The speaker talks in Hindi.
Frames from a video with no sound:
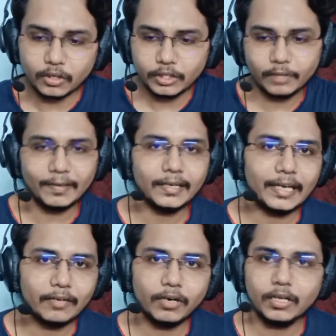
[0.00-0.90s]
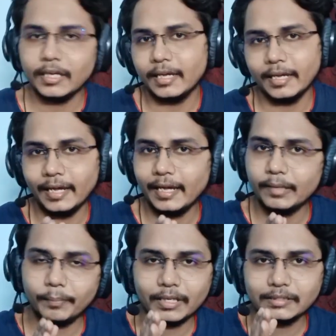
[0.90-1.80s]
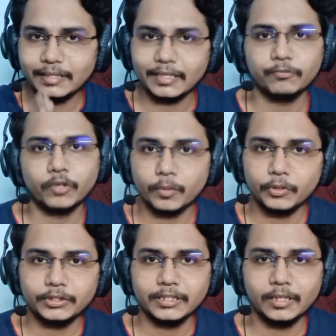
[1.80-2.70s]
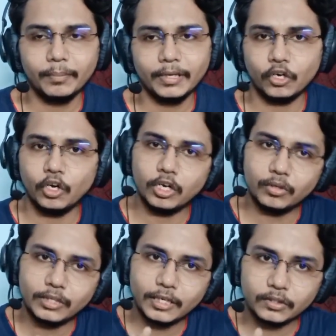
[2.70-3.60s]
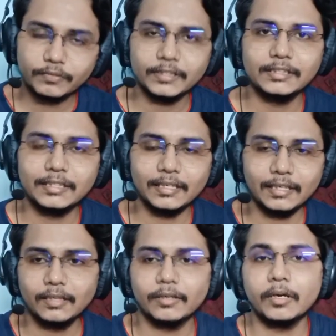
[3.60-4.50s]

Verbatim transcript: और इरफान एडवर्ड है आपकी सेटअप फॉर पोजिशन के प्लेयर और उनका जो फिजिकल